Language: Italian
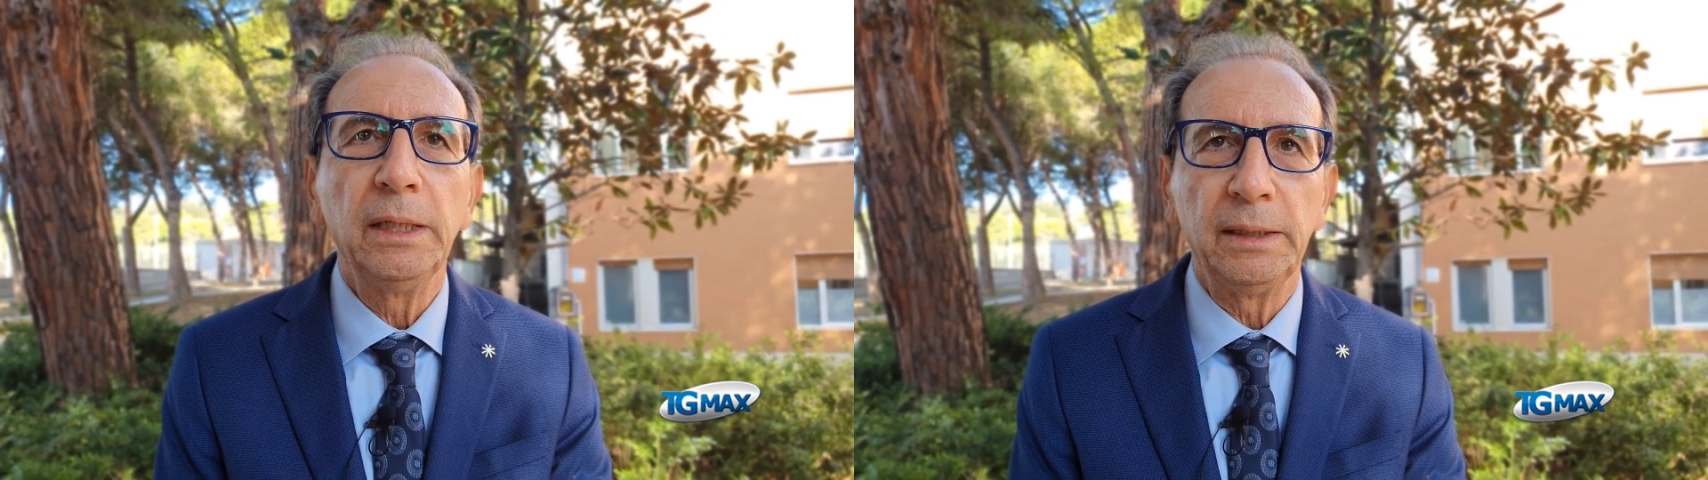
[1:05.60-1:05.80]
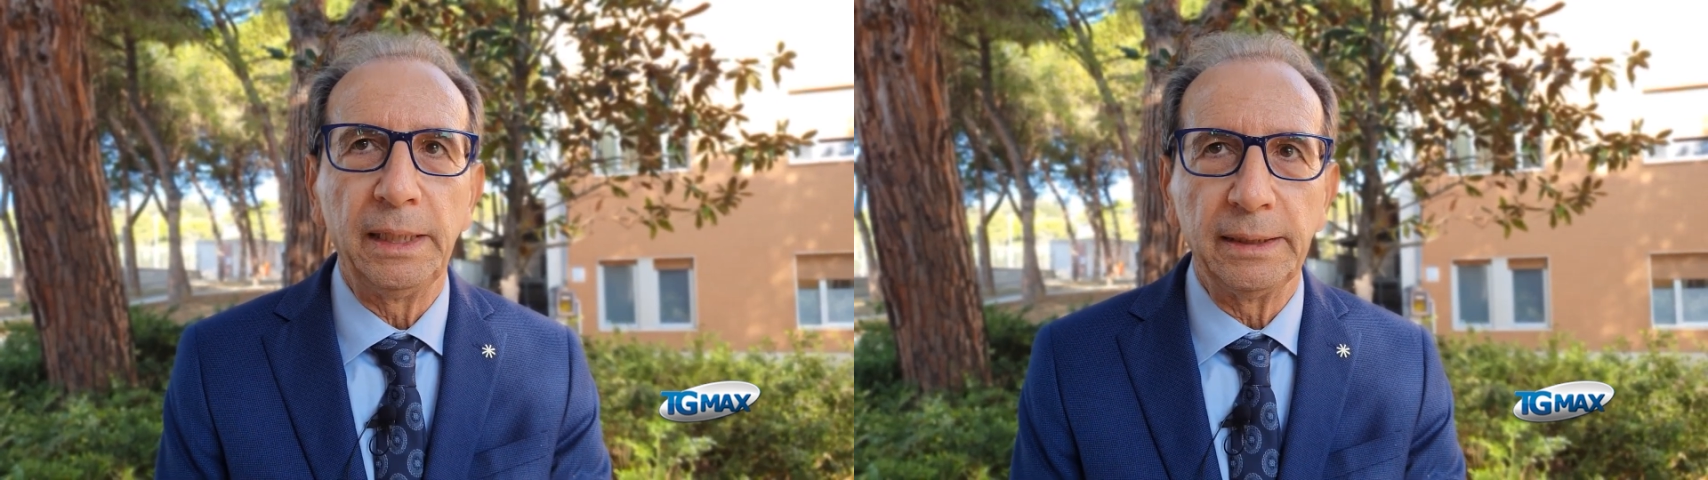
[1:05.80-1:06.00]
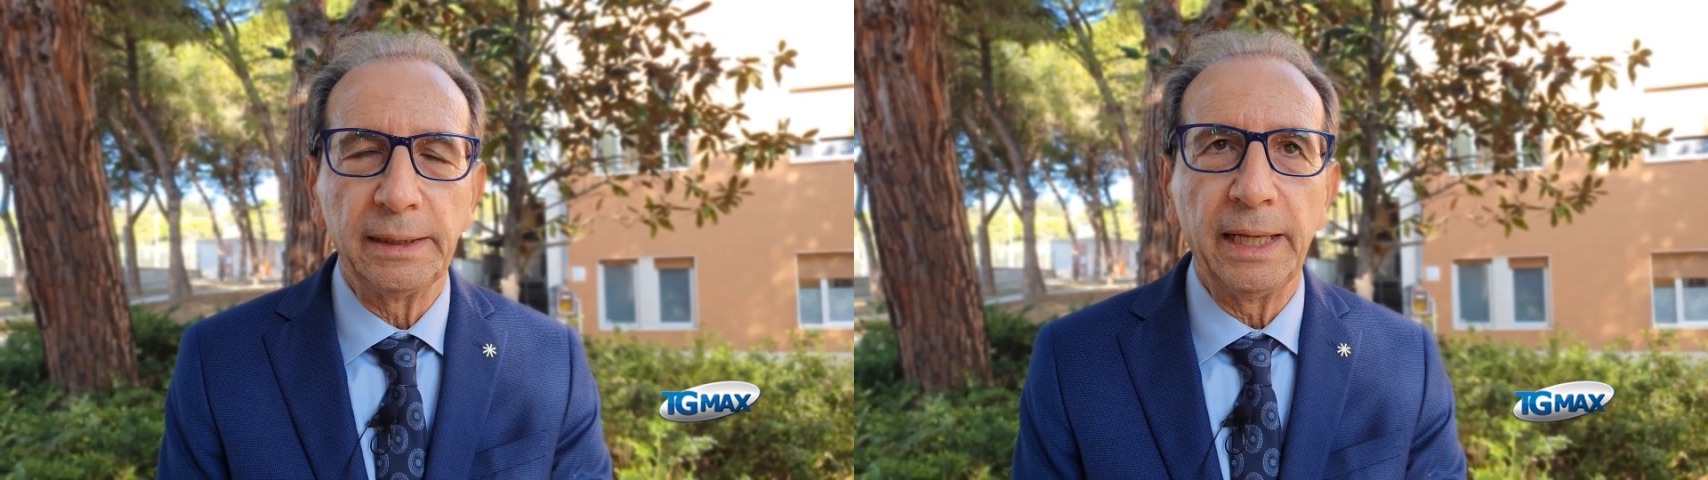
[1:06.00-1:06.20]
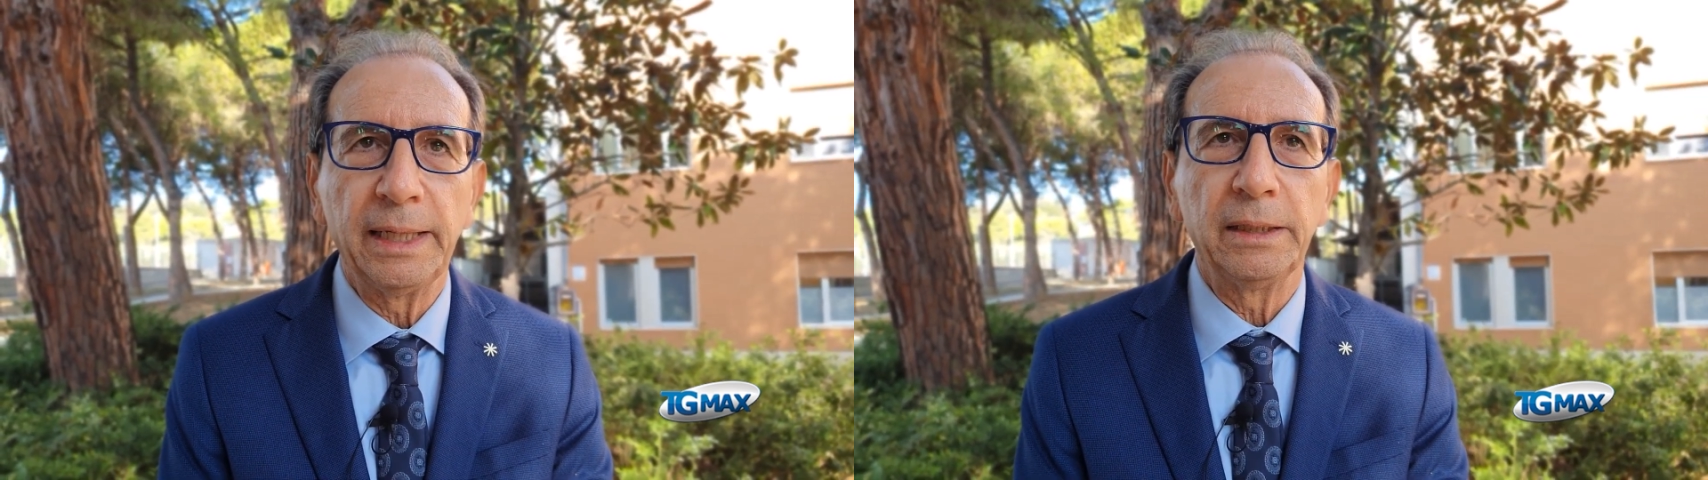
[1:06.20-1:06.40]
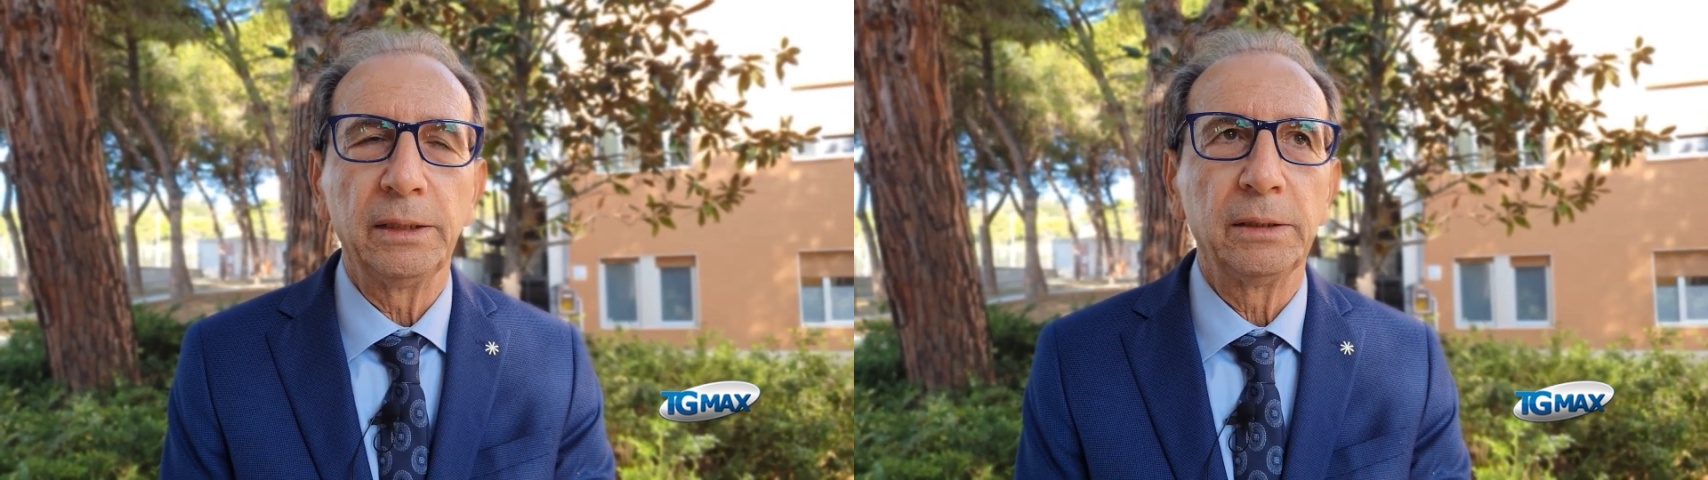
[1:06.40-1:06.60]

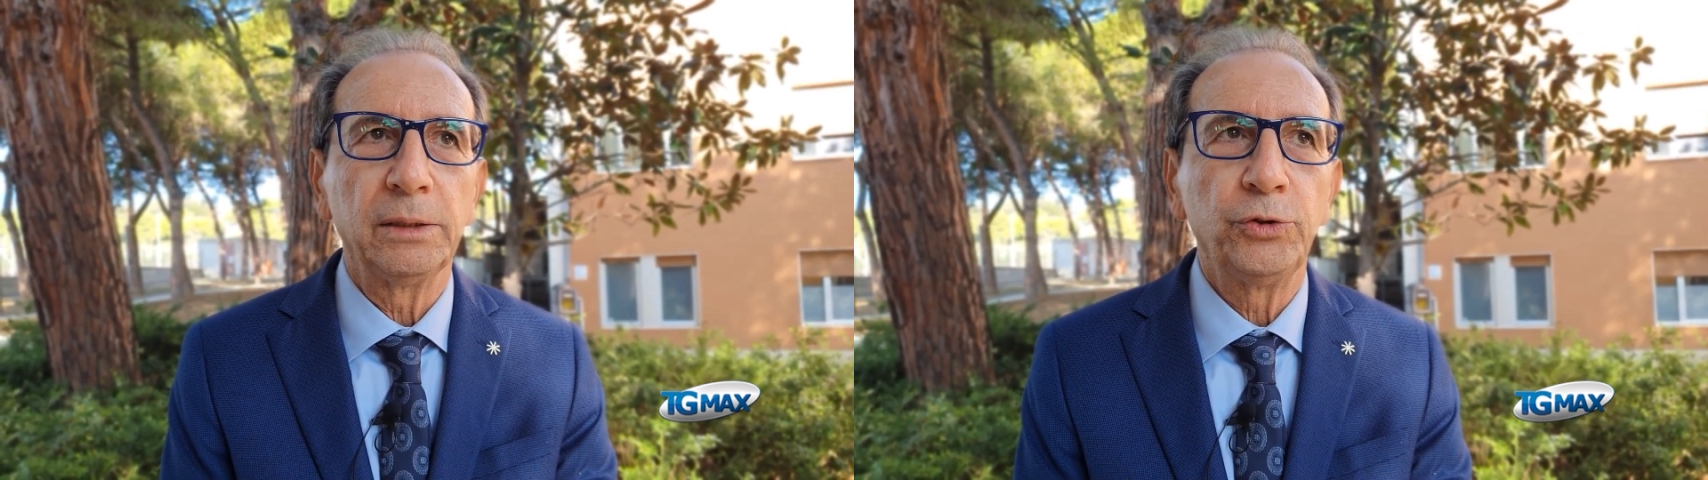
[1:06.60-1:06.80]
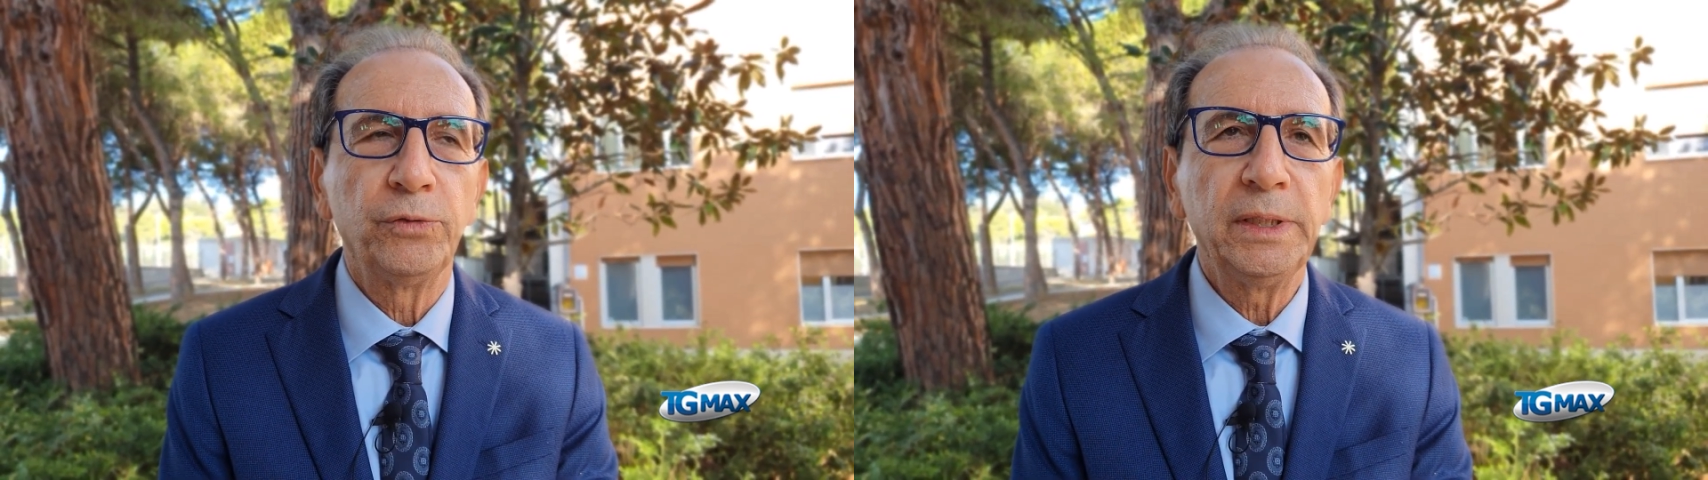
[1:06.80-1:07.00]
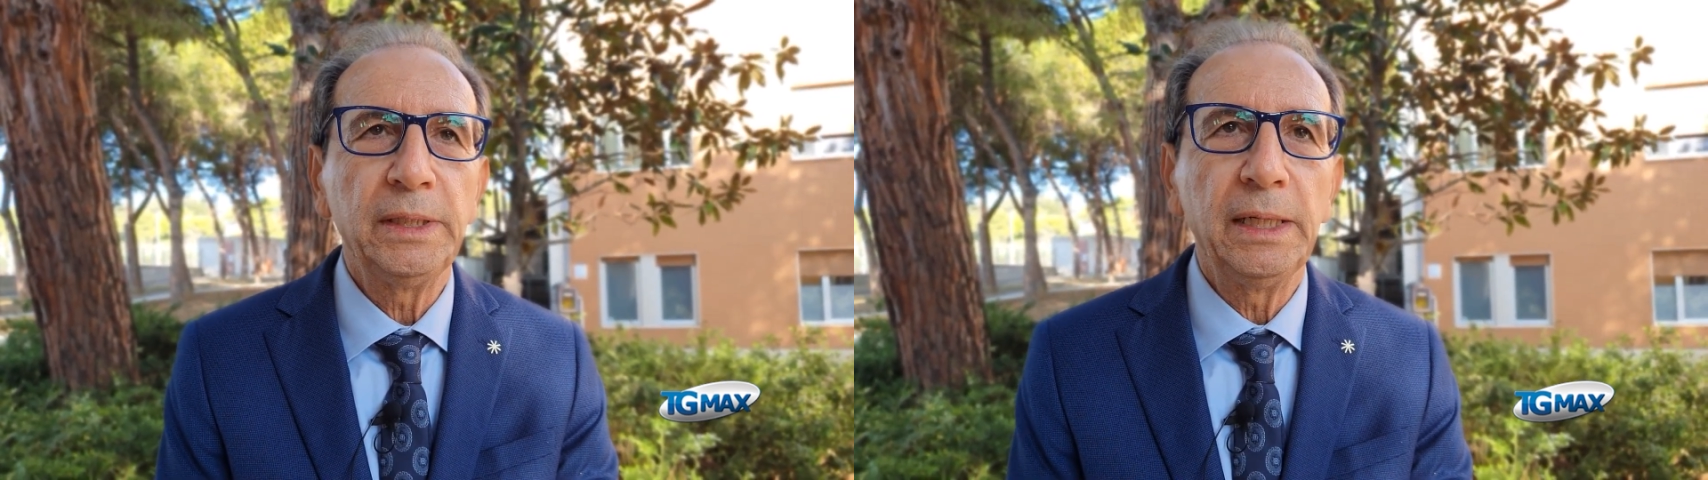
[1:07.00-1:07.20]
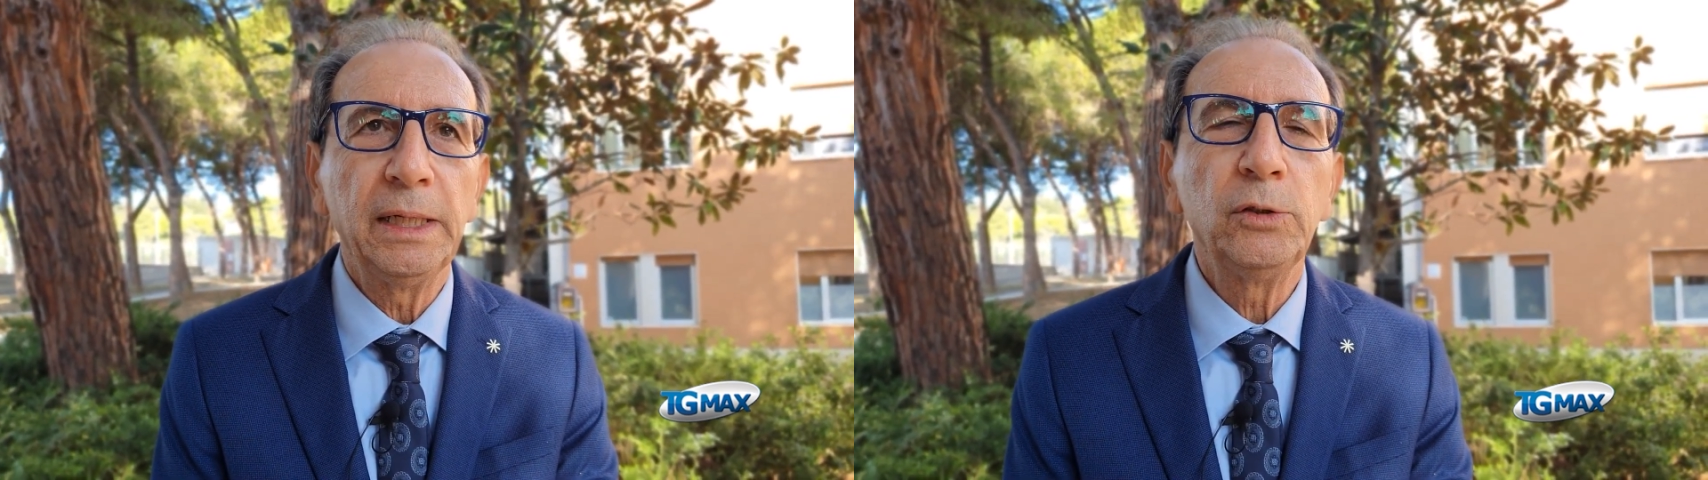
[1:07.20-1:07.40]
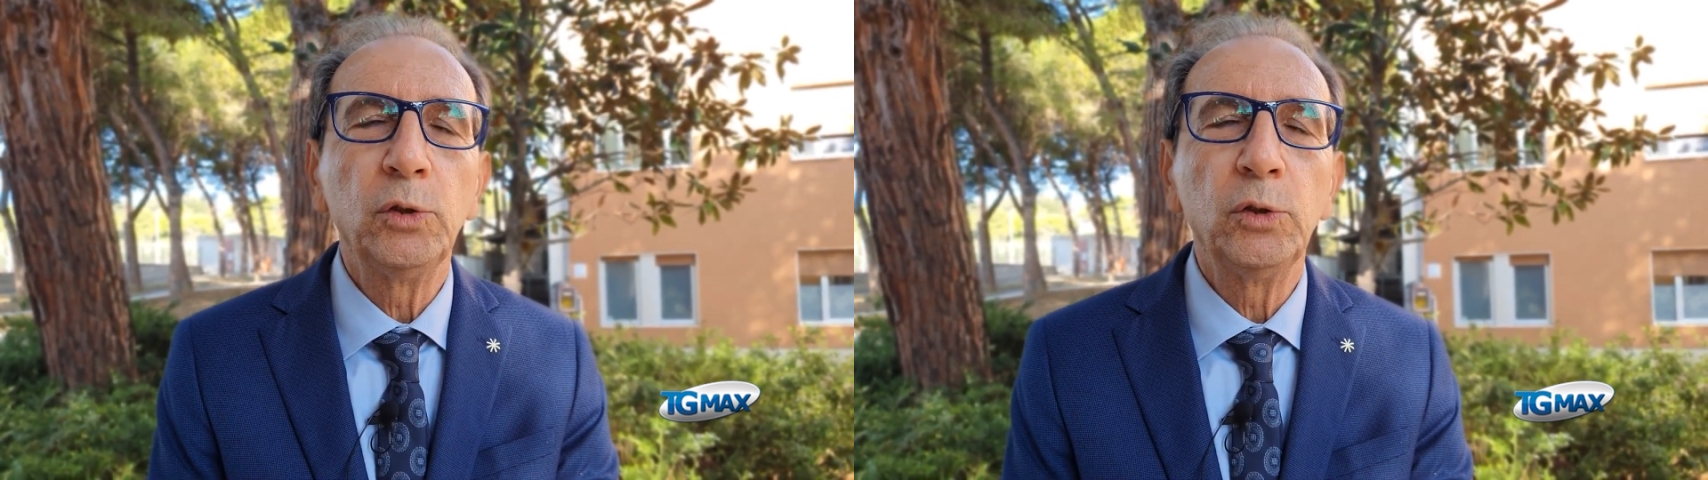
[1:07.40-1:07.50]
nell'età eh, giovanile,